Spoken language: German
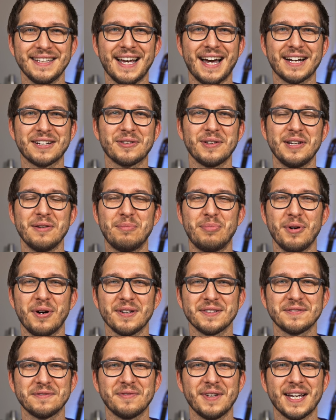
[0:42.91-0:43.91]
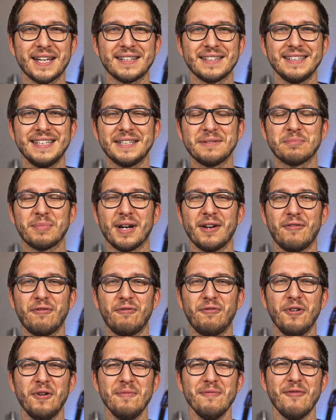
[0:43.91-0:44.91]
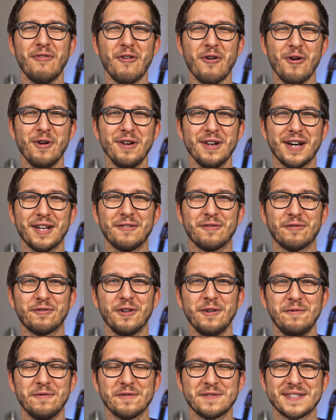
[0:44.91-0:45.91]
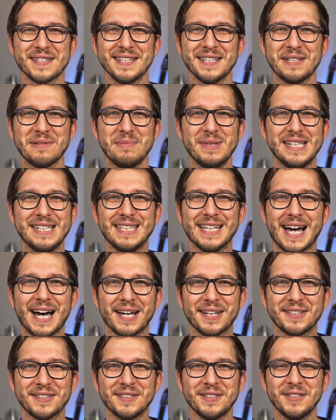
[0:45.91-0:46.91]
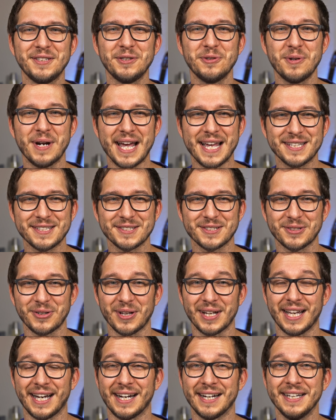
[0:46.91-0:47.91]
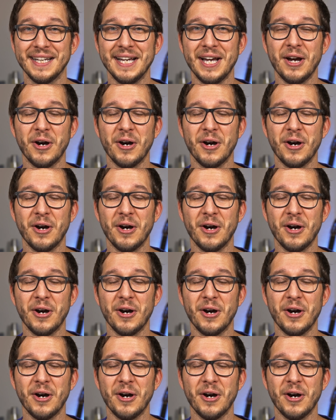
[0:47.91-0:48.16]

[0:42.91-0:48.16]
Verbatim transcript: Der aktuelle Börsenwert liegt bei 550 Milliarden US-Dollar.